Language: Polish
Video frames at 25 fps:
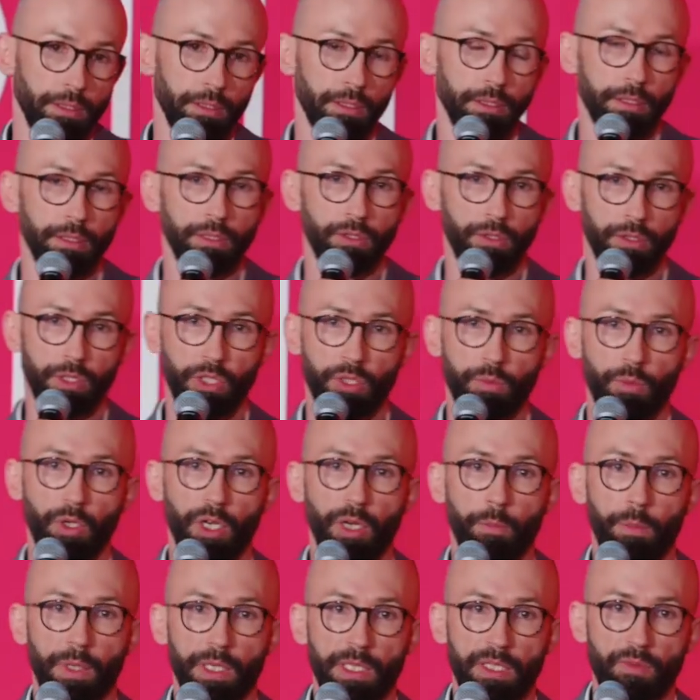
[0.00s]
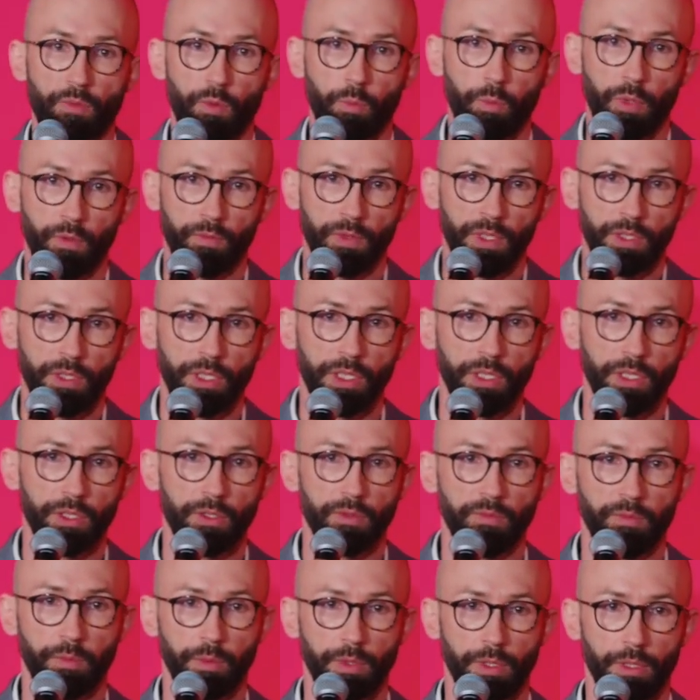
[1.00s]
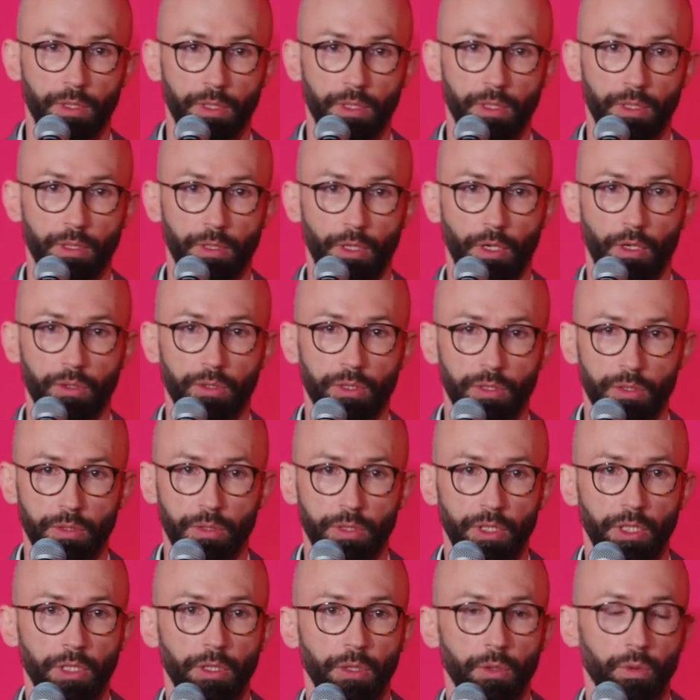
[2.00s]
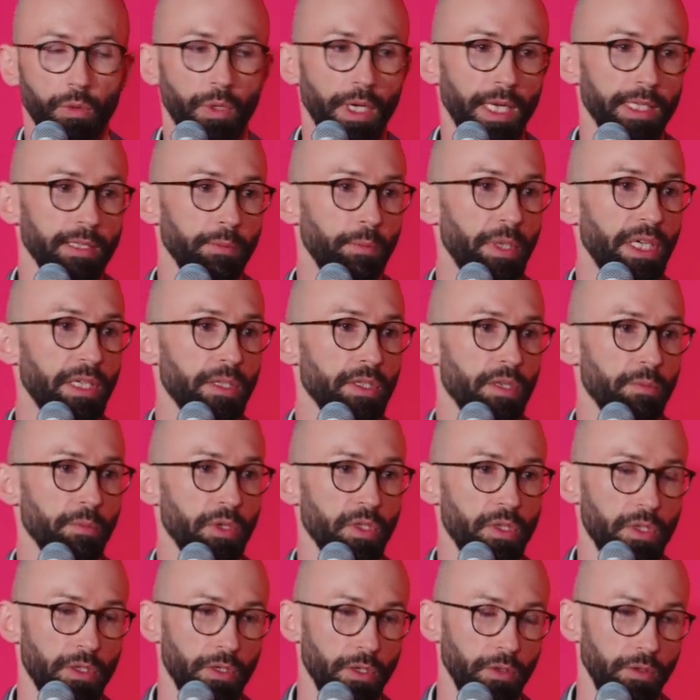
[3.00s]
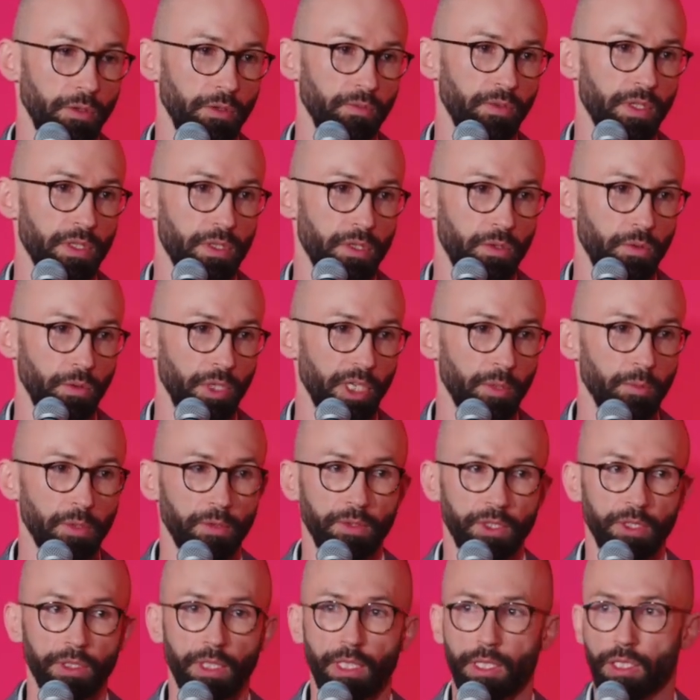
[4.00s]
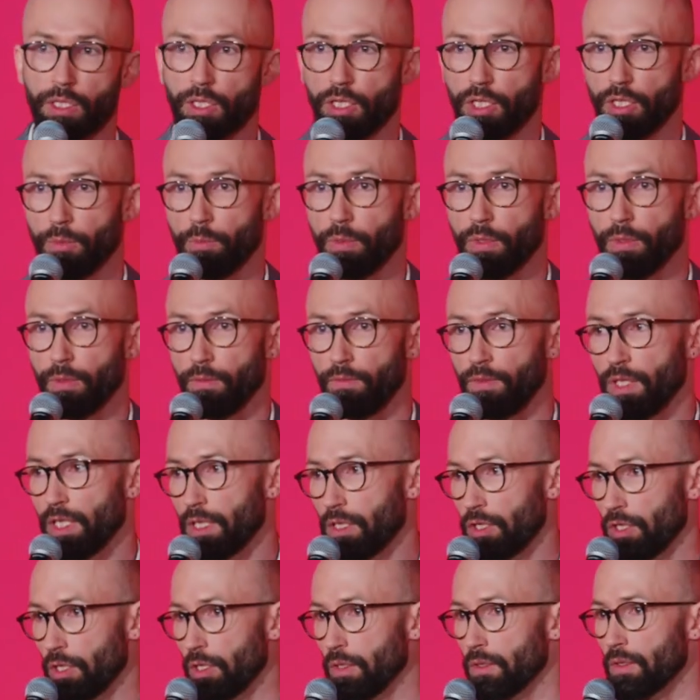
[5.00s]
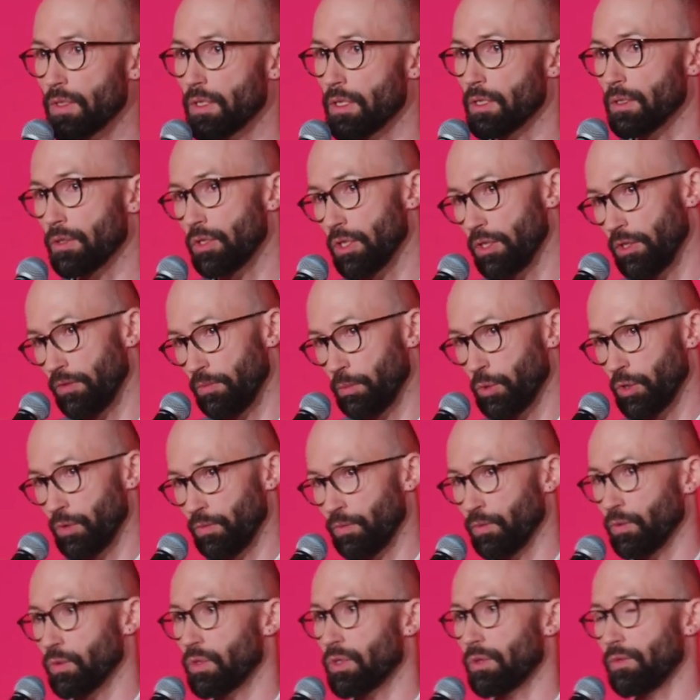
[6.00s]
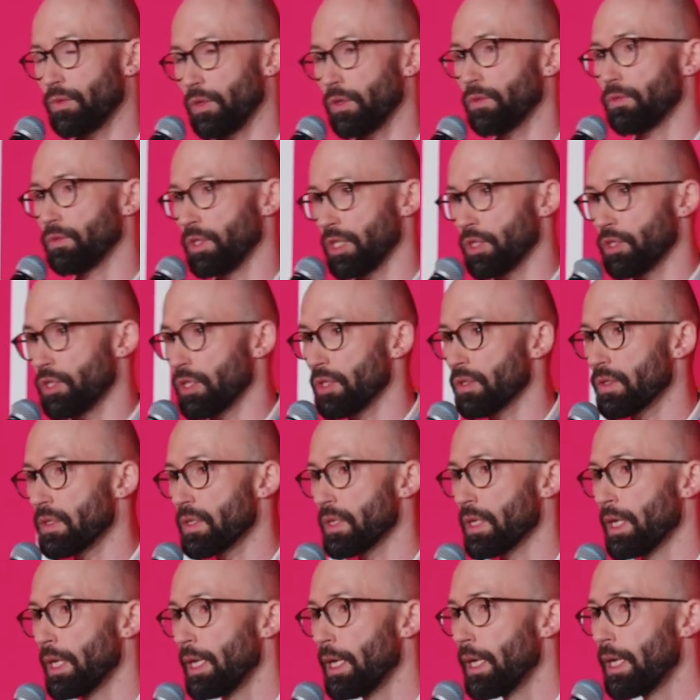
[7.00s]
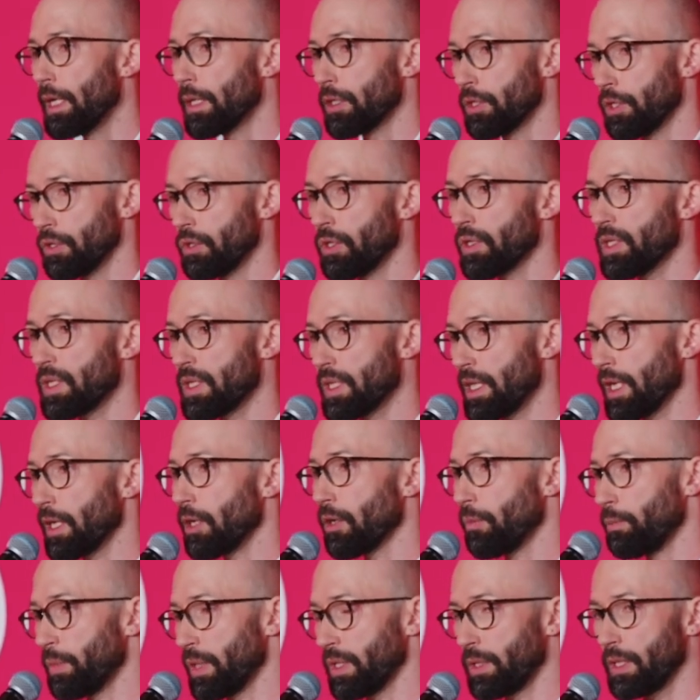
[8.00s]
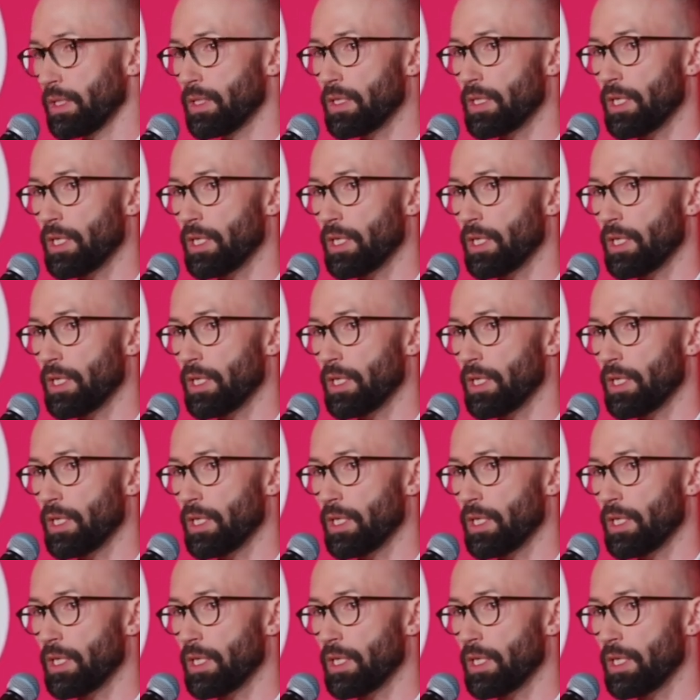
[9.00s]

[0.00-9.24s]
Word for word: i to też mogę Państwu powiedzieć, e, od kilku lat bardzo mocno inwestujemy w leadership, wierząc, czyli w przywództwo, wierząc, że to jest ta kompetencja